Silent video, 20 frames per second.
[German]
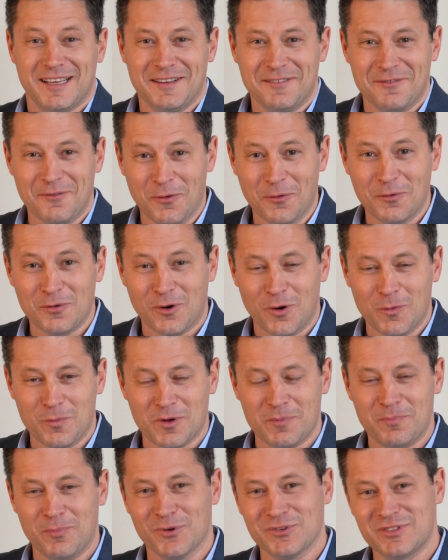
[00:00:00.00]
wie
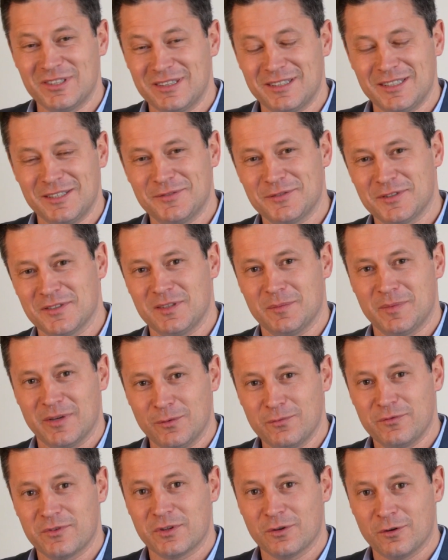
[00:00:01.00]
unglaublich positiv, dass ich
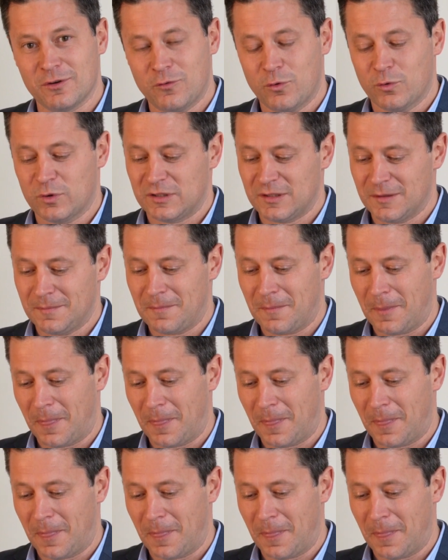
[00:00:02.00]
aufgenommen wurde.